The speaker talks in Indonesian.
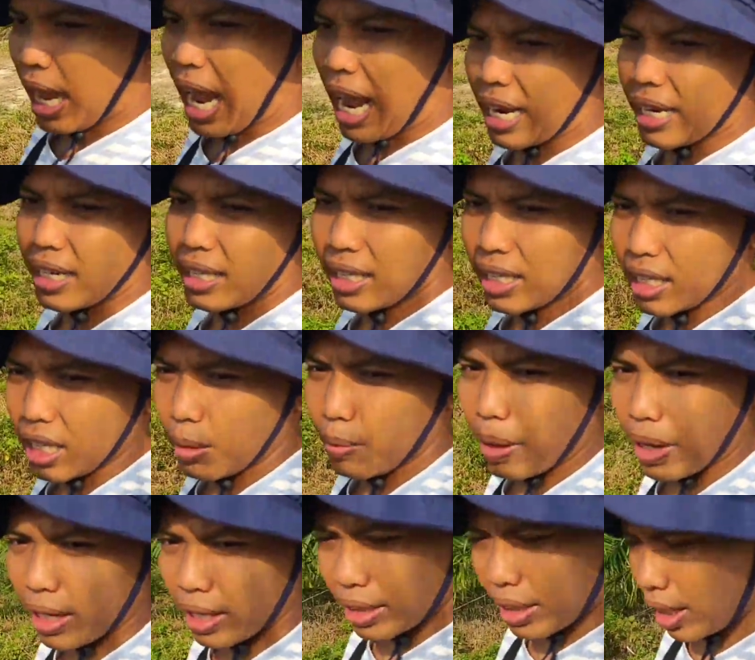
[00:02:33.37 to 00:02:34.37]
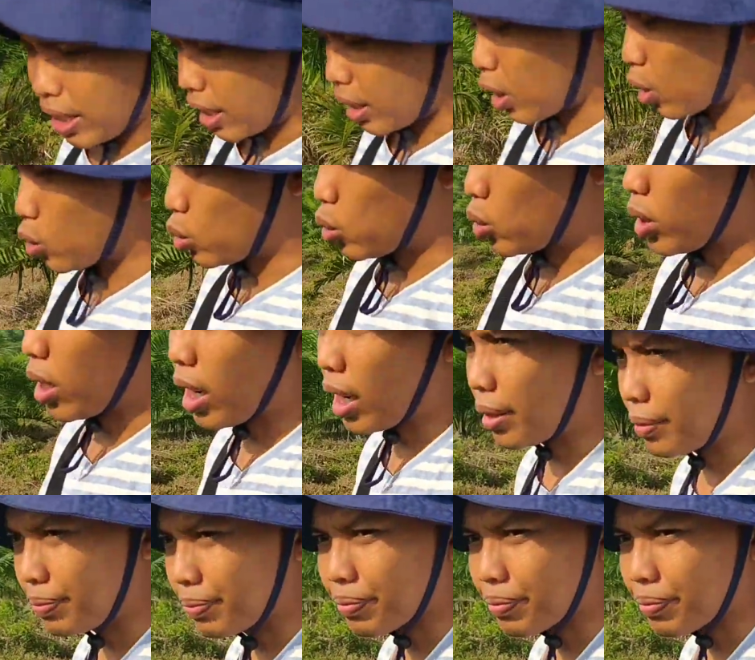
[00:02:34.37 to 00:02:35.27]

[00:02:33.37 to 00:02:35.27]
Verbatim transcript: airnya dari mana saya nggak tahu juga